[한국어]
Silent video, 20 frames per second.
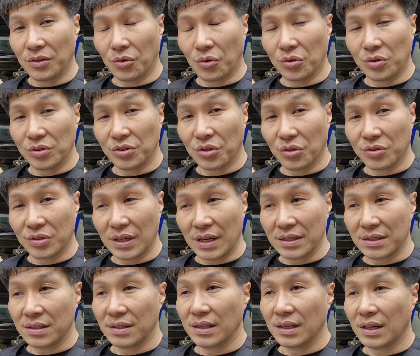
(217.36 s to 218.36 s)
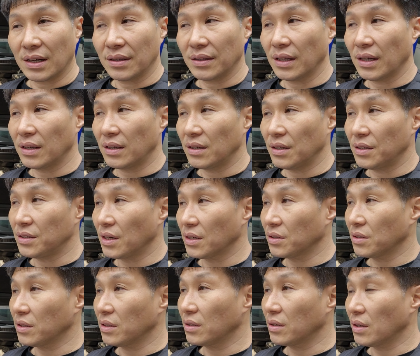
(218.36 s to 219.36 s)
오늘 청소했으니까 내일
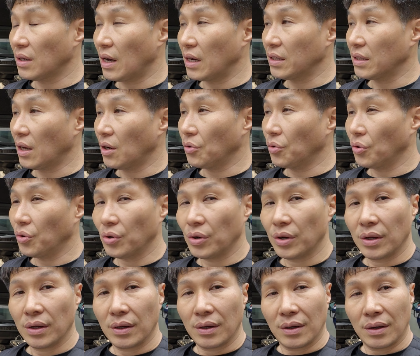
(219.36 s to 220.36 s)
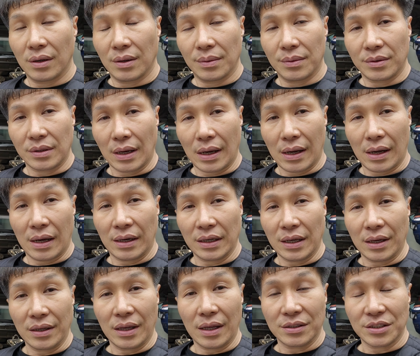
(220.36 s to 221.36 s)
인젝터 확인하고 다 한
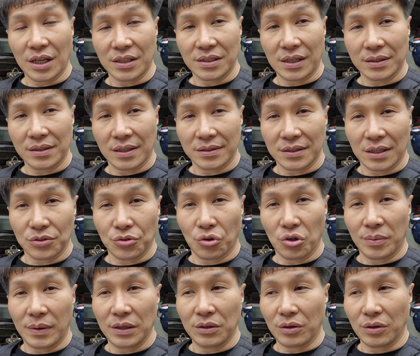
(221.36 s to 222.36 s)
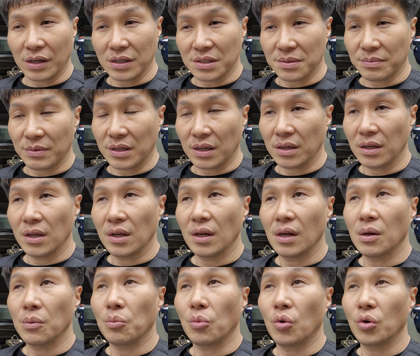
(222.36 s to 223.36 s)
개 한 개 착착착착 조립하도록 하겠습니다.
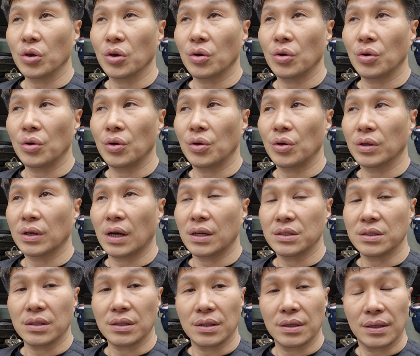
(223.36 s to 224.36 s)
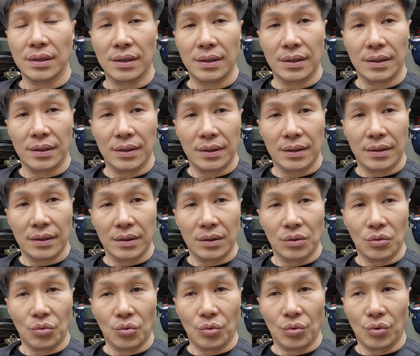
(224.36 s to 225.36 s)
목요일까지
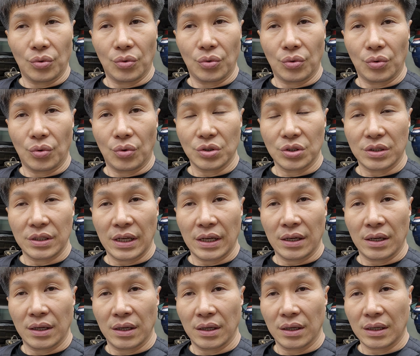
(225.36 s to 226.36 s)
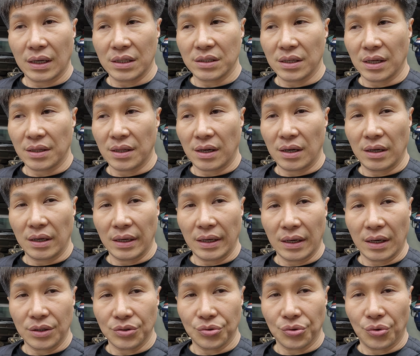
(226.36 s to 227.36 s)
오전에까지 해달라
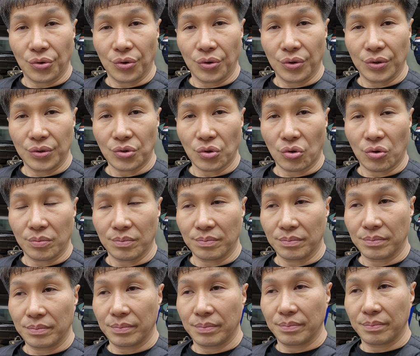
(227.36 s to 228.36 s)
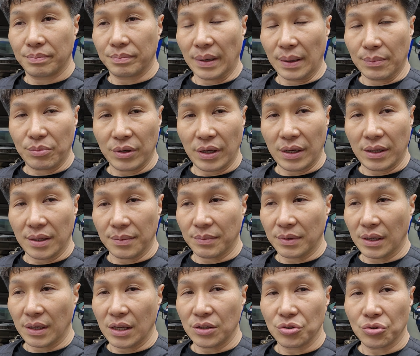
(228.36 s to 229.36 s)
해가지고 조금 바쁘게 해야
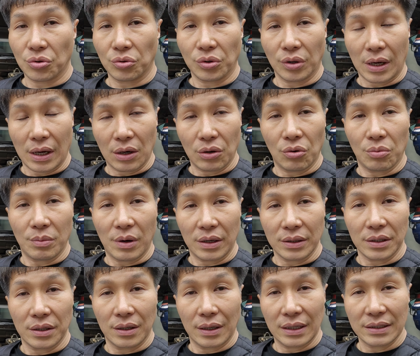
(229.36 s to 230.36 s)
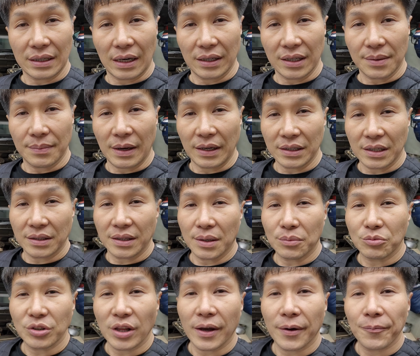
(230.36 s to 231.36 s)
됩니다. 엔진오일도 깔고 막 여러 가지 할 게 많기
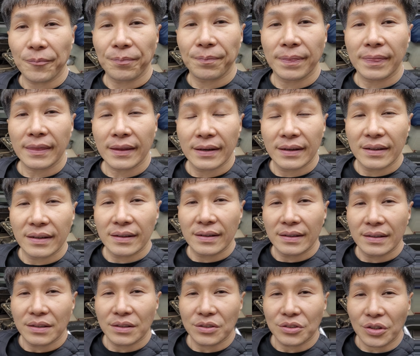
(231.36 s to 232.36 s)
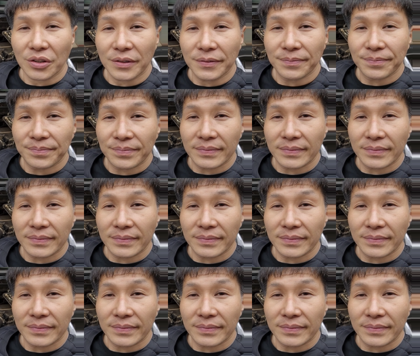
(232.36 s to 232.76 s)
때문에 그죠?